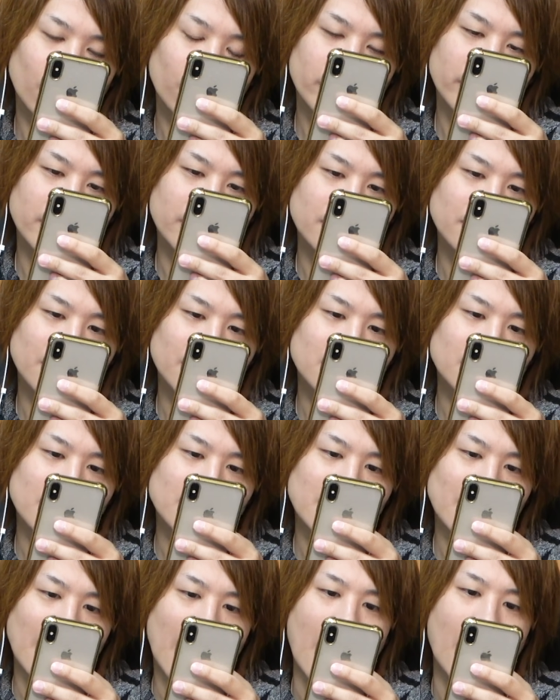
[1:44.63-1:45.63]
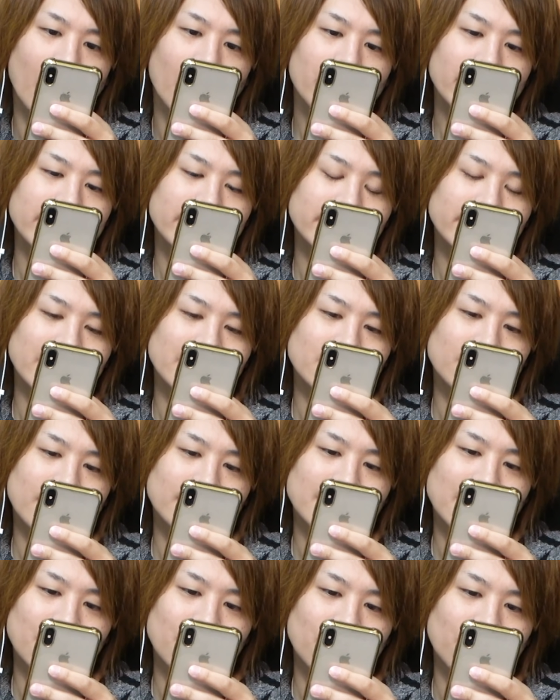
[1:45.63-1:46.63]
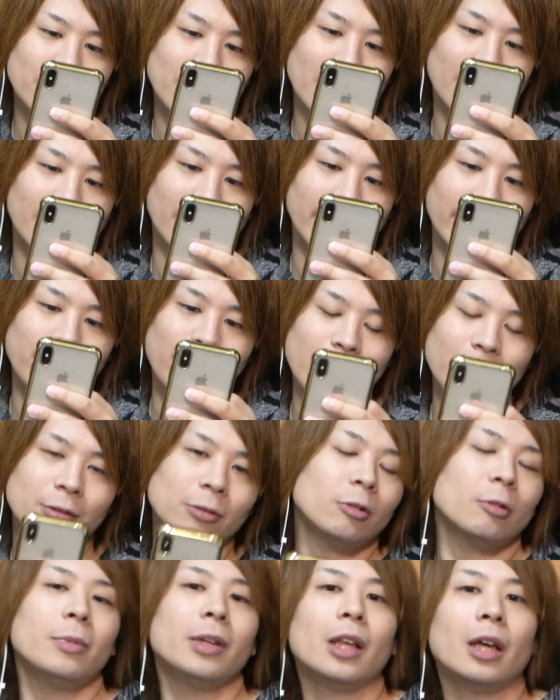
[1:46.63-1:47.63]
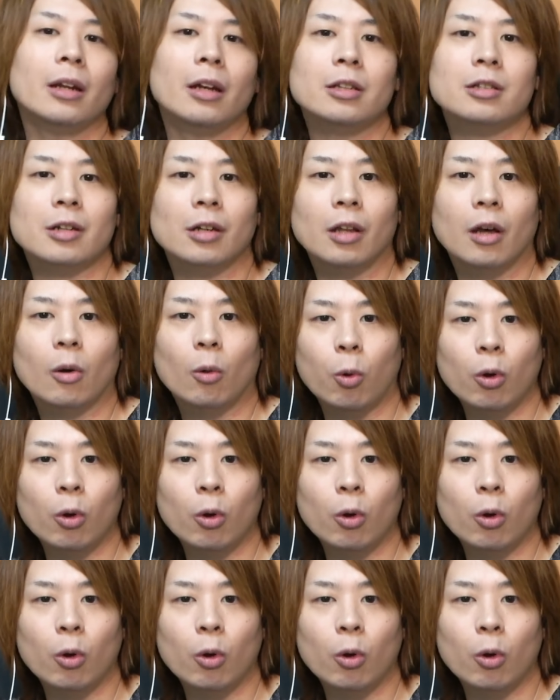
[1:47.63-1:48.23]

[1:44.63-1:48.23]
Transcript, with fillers: これ必殺技か。あ、必殺技のなんかエフェクトみたいなやつかな。